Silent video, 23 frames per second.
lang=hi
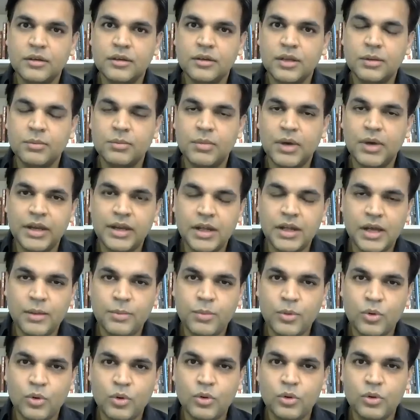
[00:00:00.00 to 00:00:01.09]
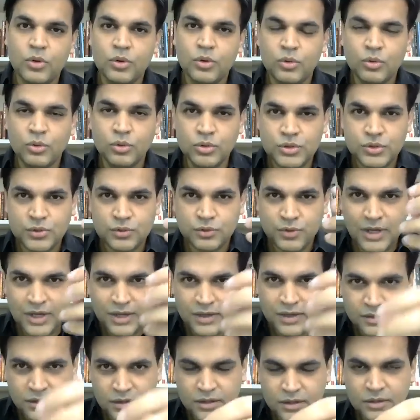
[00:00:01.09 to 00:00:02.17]
कि माइंड आपको उस
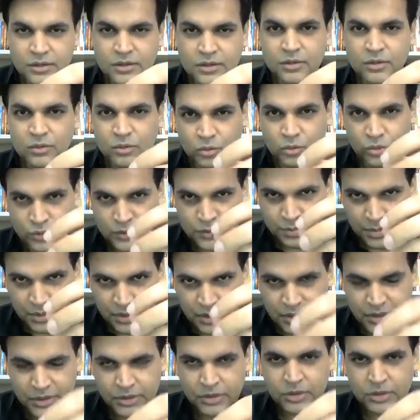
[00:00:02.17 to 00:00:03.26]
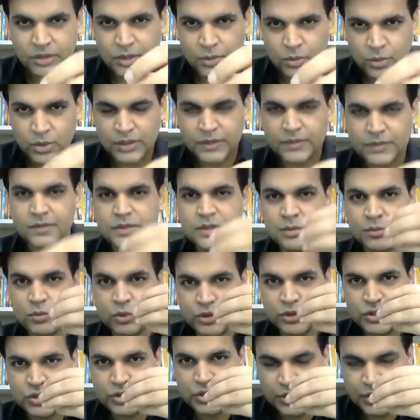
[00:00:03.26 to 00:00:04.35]
वक्त उस पर्टिकुलर वक्त जब वो
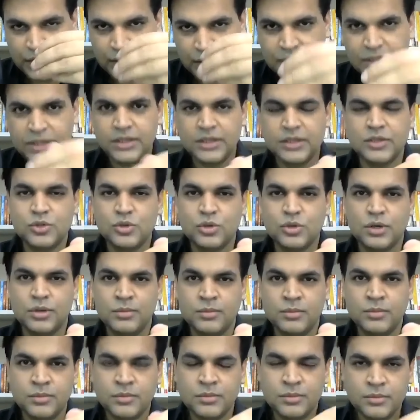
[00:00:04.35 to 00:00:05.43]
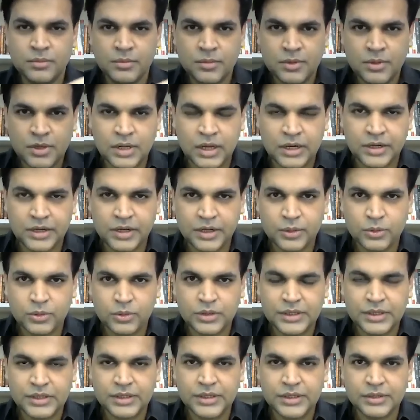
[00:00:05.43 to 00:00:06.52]
जर्नी जो हम काट रहे
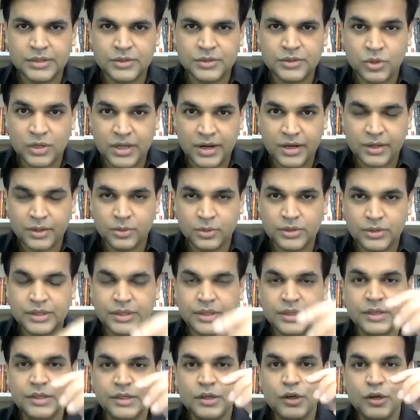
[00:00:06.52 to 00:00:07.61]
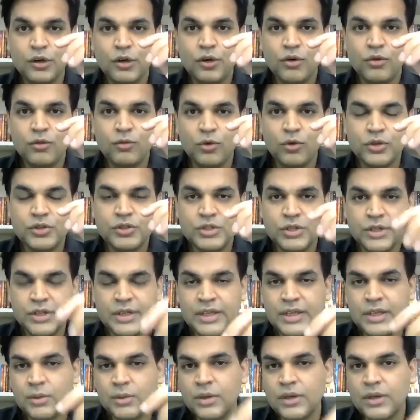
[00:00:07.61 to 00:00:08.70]
होते हैं जो कर रहे होते हम्म। हैं वो
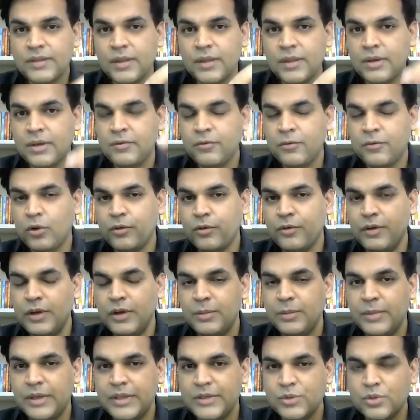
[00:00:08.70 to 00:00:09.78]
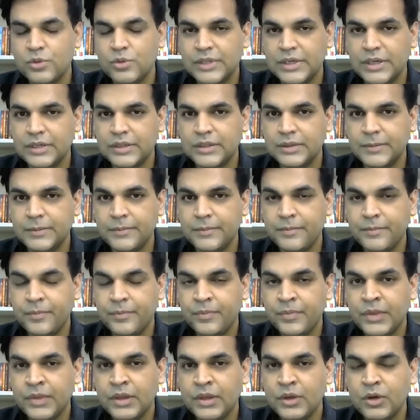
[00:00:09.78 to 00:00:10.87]
जर्नी के वक्त हम अनफुलफिल्ड महसूस करते हैं
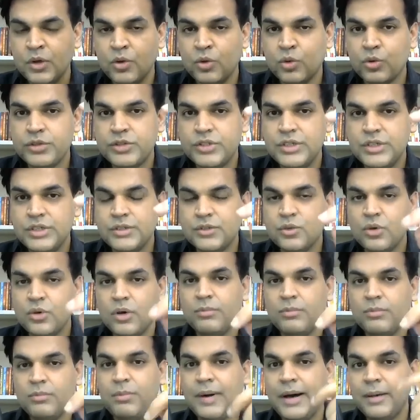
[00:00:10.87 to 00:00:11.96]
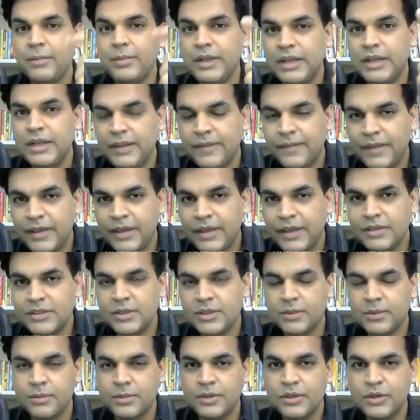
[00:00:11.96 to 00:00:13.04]
उस चीज को हम पा भी लेते हैं
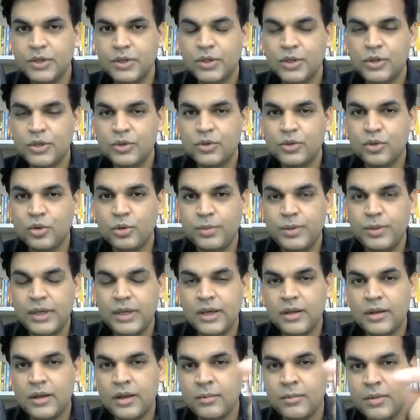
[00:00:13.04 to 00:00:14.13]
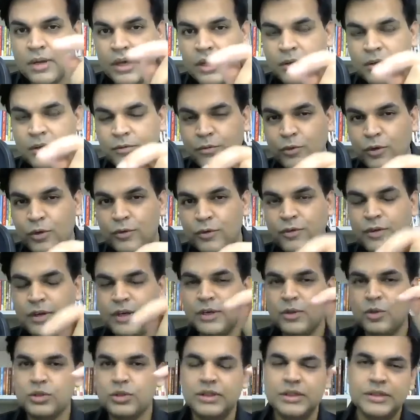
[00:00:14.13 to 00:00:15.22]
जब तो भी हम अनफुलफिल्ड
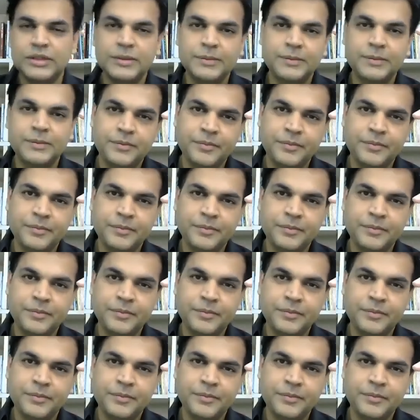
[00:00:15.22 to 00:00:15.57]
होते हैं